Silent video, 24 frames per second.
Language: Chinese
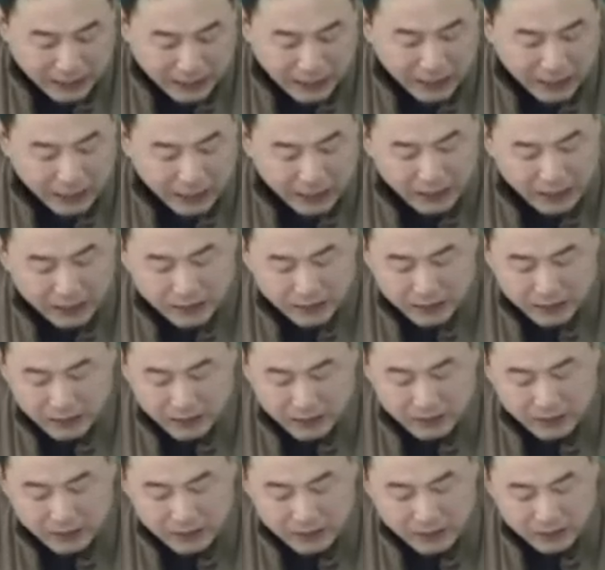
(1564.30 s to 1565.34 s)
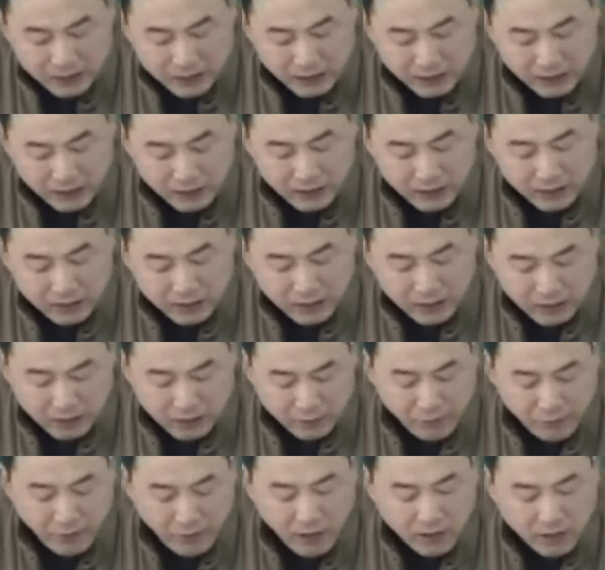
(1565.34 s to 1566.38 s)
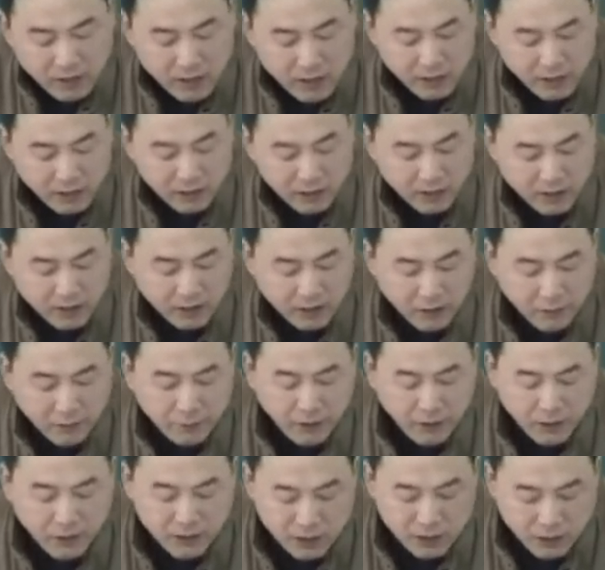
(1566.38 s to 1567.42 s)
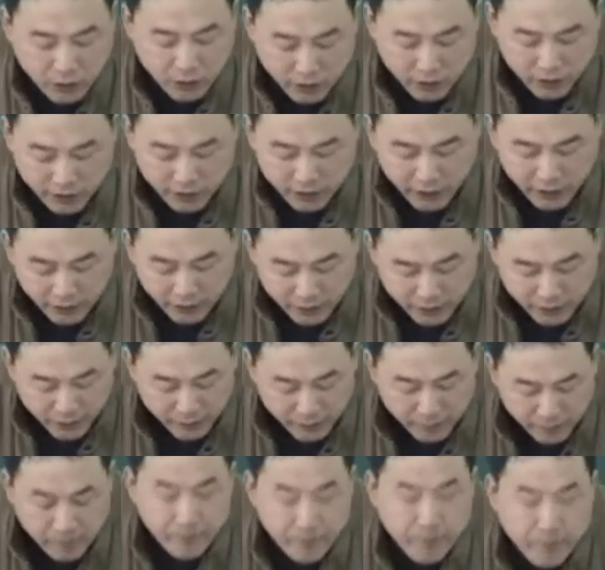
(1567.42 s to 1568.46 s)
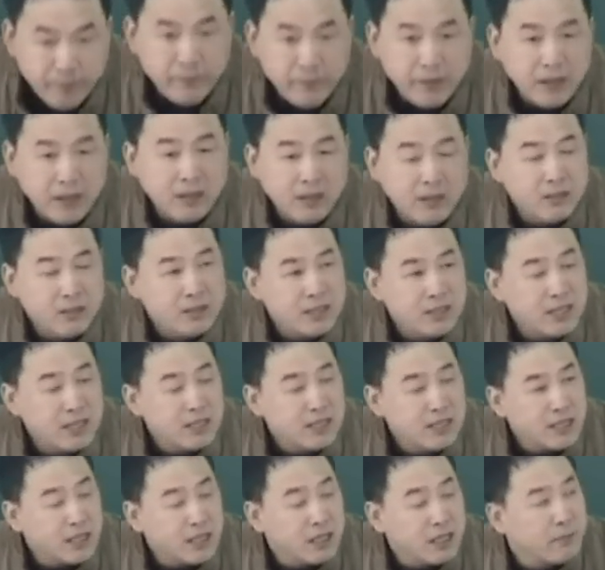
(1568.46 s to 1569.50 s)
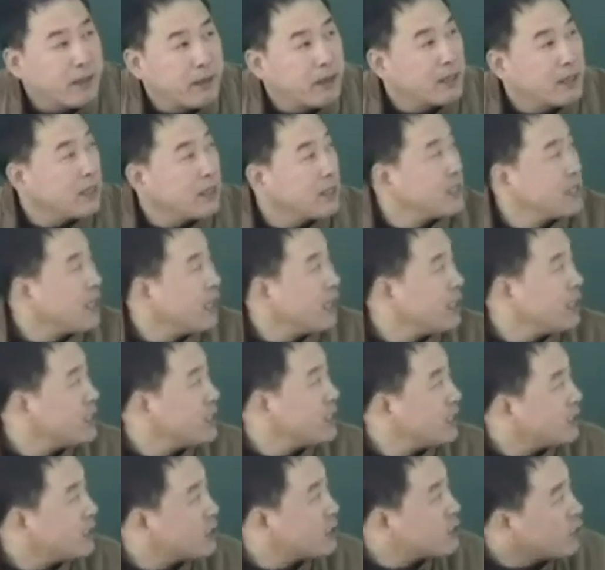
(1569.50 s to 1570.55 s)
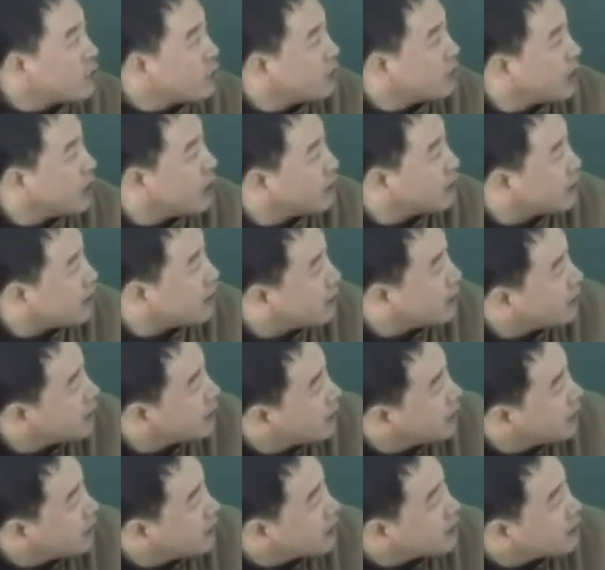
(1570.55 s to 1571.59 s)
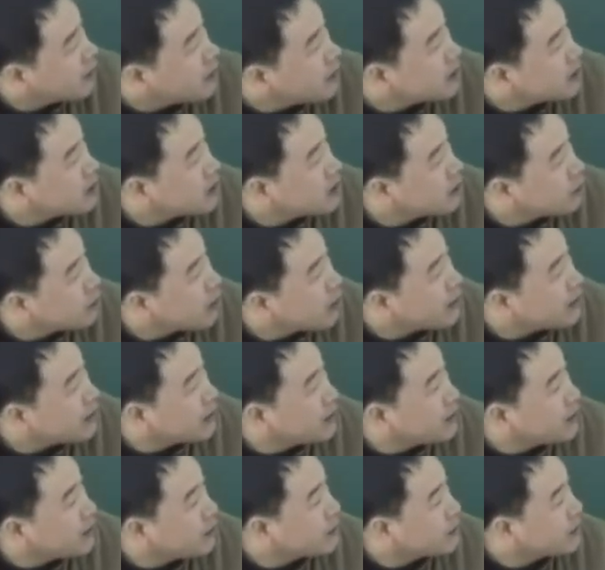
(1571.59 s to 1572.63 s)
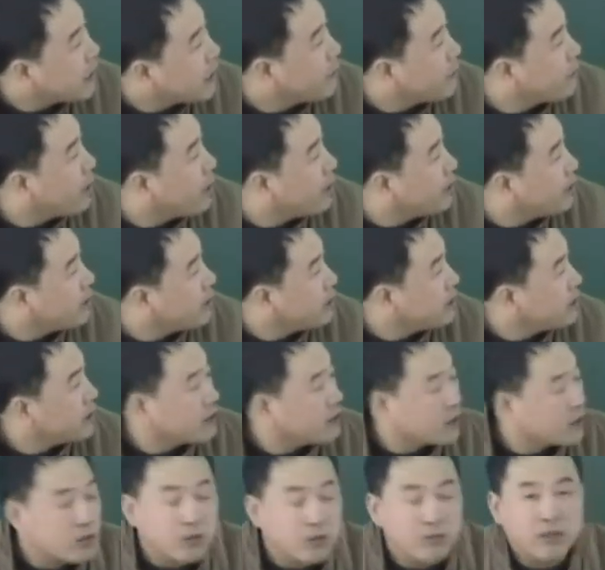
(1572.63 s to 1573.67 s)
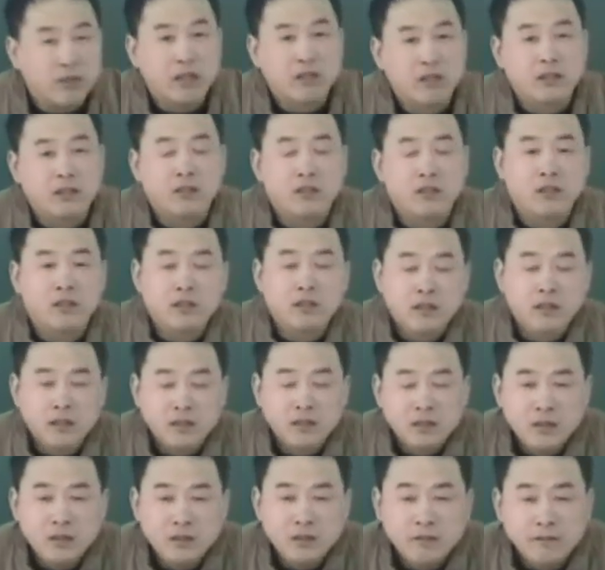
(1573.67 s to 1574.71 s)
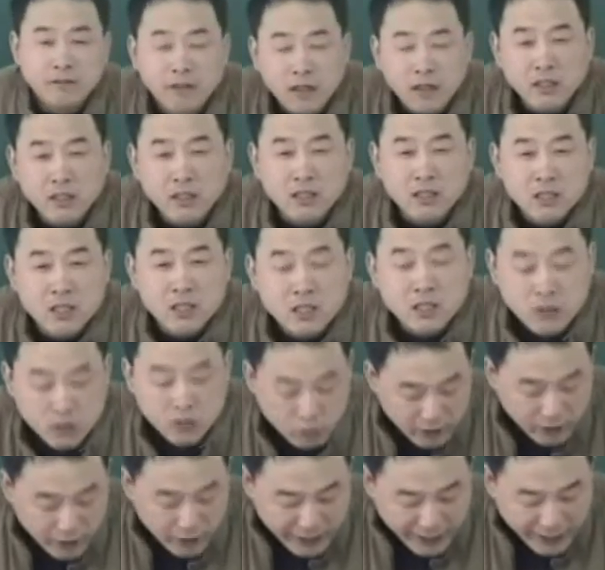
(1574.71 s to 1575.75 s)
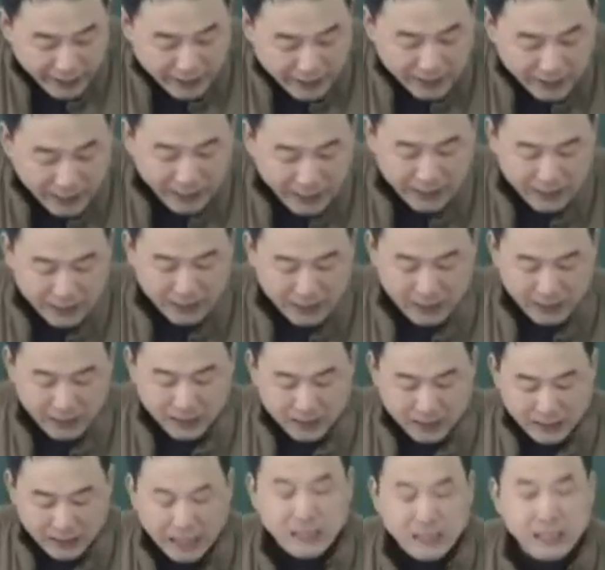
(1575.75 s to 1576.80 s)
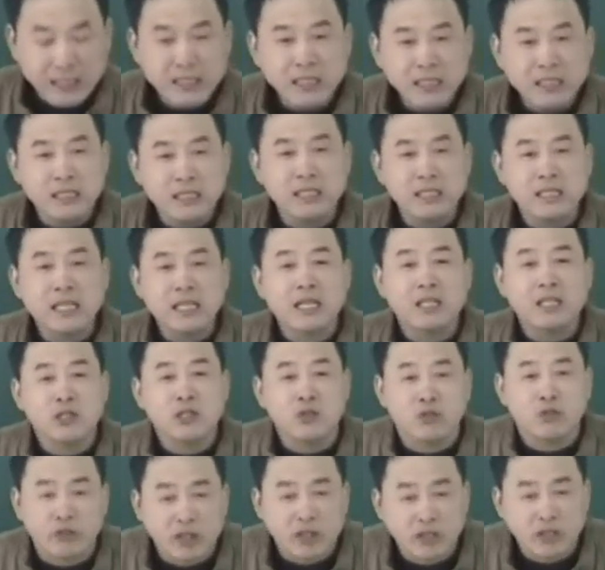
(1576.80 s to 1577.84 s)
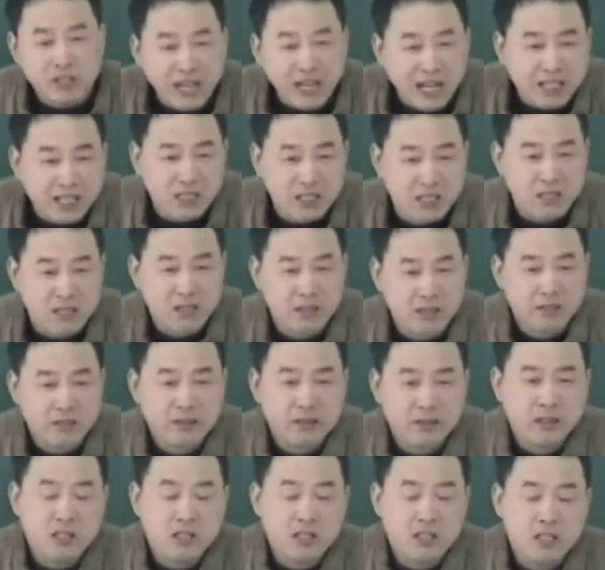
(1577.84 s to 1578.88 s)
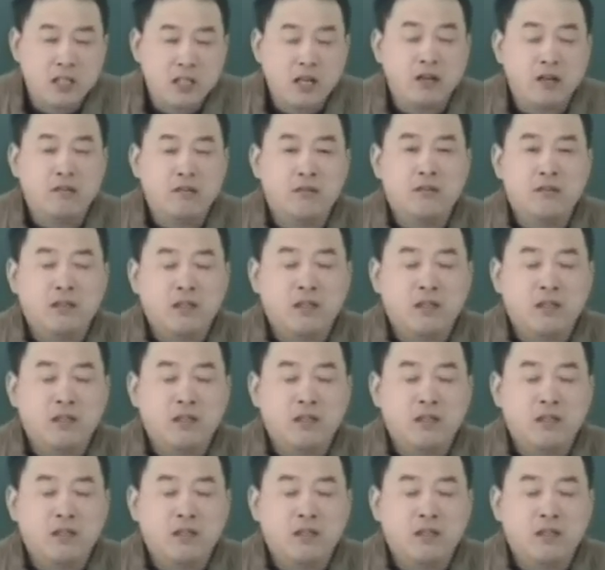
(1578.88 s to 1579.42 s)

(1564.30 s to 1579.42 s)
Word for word: 讲哈，呃，方剂和方剂学的定义，在这个里边呢，像一些重要的、各阶段呢有代表意义的重要的。方的成书的年代，它的意义，它的主要价值要知道。